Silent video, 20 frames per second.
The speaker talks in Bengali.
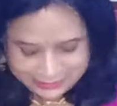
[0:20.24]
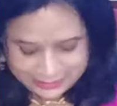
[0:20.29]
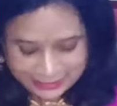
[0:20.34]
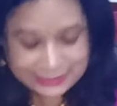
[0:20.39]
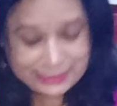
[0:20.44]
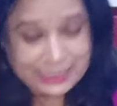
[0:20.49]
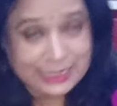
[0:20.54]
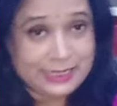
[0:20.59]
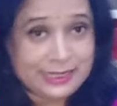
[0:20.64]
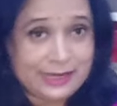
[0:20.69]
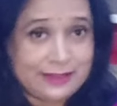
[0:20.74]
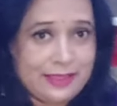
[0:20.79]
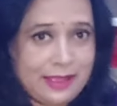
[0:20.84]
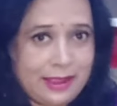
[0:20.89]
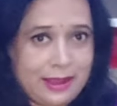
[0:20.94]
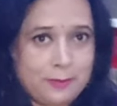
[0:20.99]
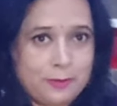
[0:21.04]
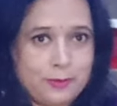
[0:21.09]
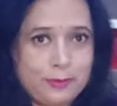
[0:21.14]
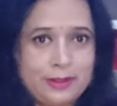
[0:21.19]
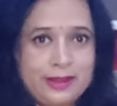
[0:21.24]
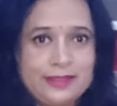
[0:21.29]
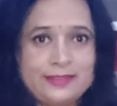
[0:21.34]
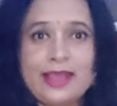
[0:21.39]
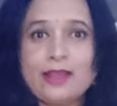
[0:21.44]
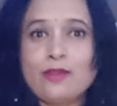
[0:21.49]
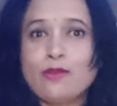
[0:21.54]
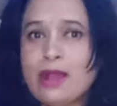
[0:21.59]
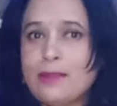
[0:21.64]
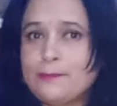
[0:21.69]
সেই শাড়িটা দেখাবো বলে
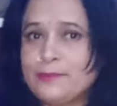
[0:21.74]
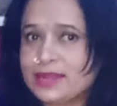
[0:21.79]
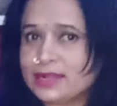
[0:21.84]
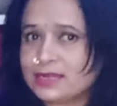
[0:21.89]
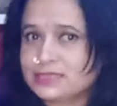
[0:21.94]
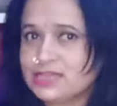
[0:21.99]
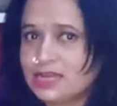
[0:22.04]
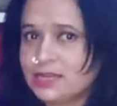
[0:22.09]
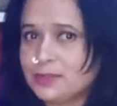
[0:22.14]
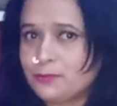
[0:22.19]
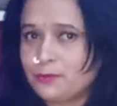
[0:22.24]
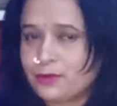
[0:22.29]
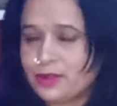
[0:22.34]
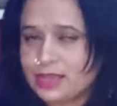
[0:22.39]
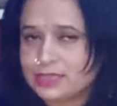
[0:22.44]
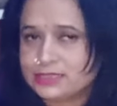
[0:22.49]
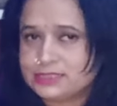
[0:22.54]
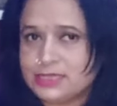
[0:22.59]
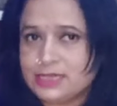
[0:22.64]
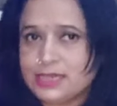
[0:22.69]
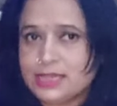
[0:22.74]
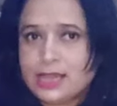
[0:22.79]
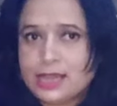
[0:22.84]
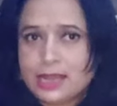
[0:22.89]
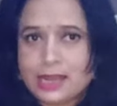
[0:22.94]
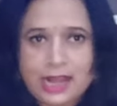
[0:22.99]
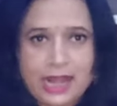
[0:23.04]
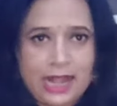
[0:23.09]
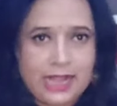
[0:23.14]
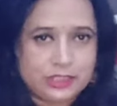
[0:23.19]
দেখো আমি একটা শাড়ি পরে আছি
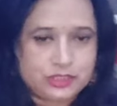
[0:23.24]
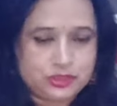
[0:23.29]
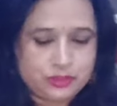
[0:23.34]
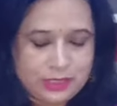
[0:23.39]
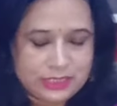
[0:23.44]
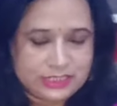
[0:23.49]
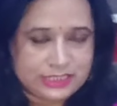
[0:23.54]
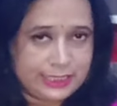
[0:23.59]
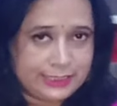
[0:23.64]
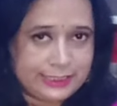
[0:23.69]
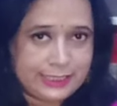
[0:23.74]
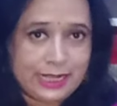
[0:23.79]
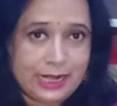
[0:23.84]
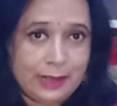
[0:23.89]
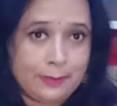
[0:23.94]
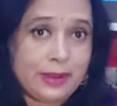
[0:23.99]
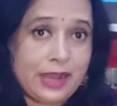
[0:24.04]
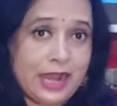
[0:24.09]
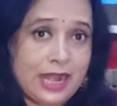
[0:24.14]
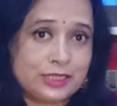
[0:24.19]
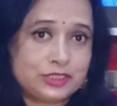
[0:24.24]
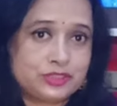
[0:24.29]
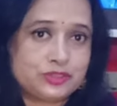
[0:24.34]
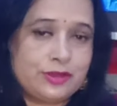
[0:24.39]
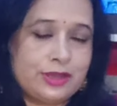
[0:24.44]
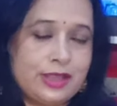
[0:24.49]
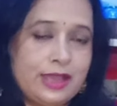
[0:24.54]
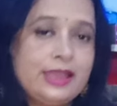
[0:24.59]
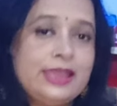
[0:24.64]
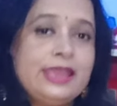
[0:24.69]
ঘাটছোলা শাড়িটার নাম
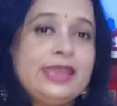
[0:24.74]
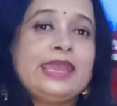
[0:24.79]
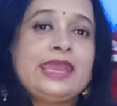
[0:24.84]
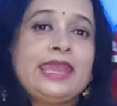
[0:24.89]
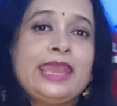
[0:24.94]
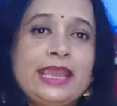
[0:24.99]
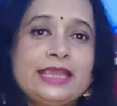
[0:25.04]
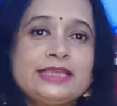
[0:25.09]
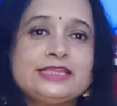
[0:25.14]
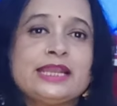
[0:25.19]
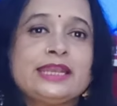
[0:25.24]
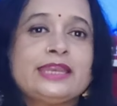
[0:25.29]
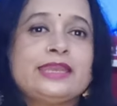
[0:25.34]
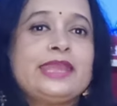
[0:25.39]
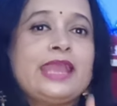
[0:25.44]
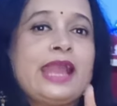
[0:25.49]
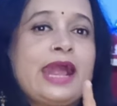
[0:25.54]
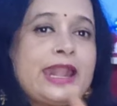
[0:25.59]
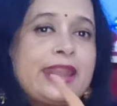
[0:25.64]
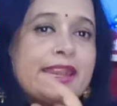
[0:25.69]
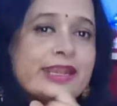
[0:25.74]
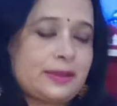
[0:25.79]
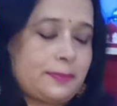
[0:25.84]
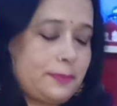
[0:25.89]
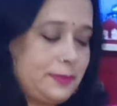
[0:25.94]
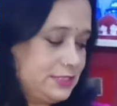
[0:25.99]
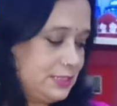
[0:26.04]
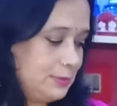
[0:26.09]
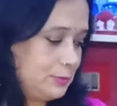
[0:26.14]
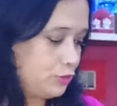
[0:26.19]
ঘাটছোলা এই শাড়িরই আরেকটা
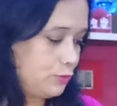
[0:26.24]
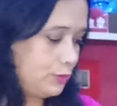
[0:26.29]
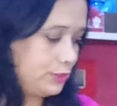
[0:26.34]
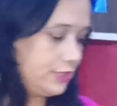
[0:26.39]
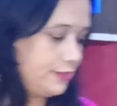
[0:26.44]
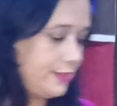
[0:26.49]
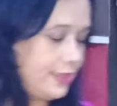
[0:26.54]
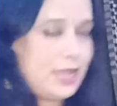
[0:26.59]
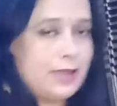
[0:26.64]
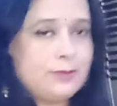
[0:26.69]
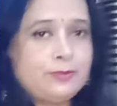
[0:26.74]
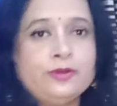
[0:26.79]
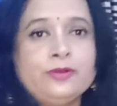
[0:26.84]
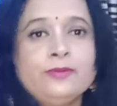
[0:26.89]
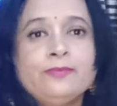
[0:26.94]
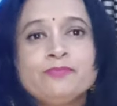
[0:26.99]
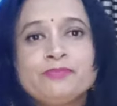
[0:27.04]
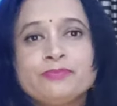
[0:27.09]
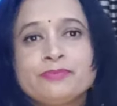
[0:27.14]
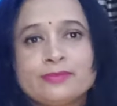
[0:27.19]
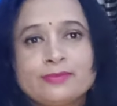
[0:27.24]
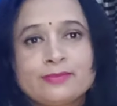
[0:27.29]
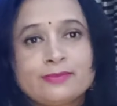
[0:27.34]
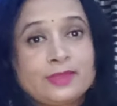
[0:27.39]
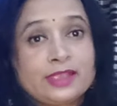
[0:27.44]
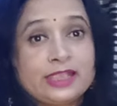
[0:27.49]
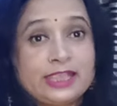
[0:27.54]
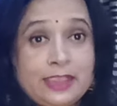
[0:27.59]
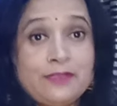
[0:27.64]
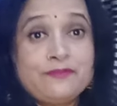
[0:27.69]
পিস আমি তোমাদের দেখাবো
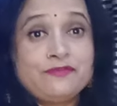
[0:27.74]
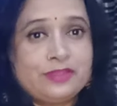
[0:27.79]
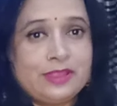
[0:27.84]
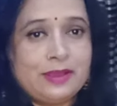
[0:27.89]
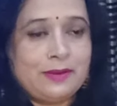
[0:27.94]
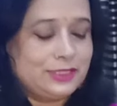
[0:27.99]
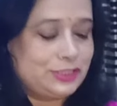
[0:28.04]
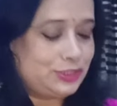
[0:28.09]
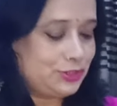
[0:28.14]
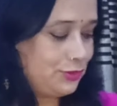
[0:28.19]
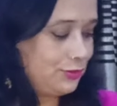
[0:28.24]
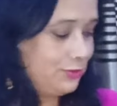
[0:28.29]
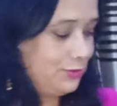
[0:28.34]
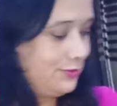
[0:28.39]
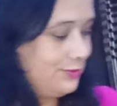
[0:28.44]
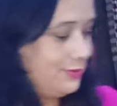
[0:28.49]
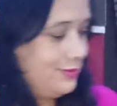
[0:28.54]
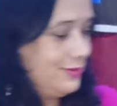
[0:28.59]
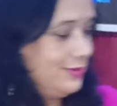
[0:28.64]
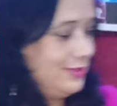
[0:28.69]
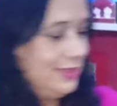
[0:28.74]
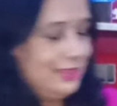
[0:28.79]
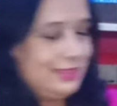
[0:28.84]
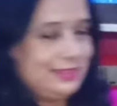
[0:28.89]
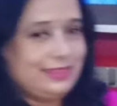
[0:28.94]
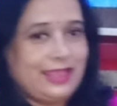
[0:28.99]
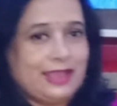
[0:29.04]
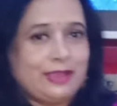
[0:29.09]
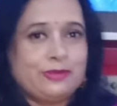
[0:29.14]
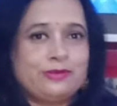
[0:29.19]
গিফট দেওয়ার জন্য
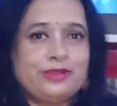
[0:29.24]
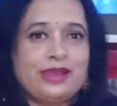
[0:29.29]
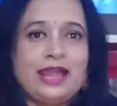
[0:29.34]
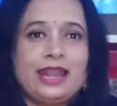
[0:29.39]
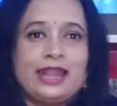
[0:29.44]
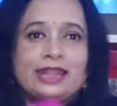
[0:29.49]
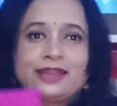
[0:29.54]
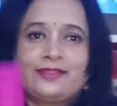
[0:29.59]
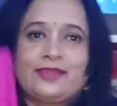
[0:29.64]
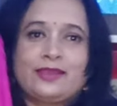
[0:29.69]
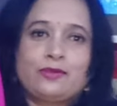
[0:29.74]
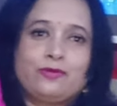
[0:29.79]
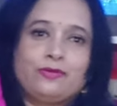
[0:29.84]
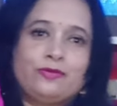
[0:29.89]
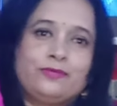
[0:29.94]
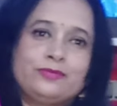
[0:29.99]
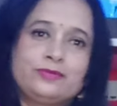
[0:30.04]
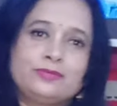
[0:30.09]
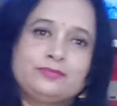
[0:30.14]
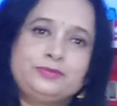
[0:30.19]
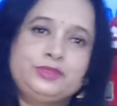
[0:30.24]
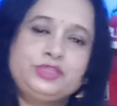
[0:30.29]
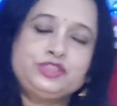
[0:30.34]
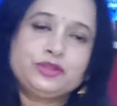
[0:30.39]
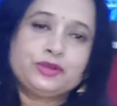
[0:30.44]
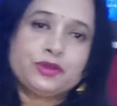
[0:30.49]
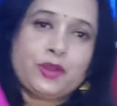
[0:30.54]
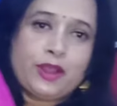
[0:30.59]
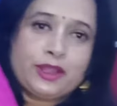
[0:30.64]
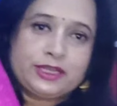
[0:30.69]
দেখো কালারটা দেখো
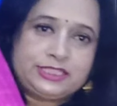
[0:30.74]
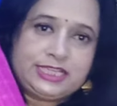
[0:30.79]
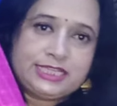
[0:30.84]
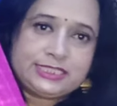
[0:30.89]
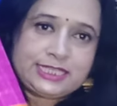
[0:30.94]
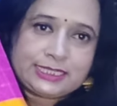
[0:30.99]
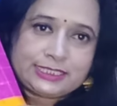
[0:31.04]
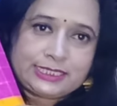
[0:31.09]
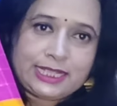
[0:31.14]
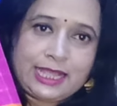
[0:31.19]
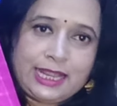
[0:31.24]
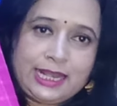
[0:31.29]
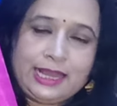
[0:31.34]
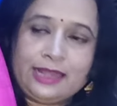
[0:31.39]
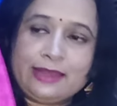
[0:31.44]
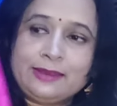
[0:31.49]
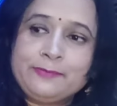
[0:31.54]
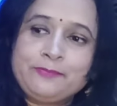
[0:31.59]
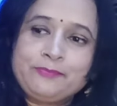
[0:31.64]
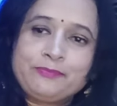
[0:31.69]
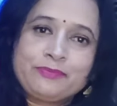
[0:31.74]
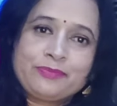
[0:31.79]
ভীষণ গর্জিয়াস একটা কালার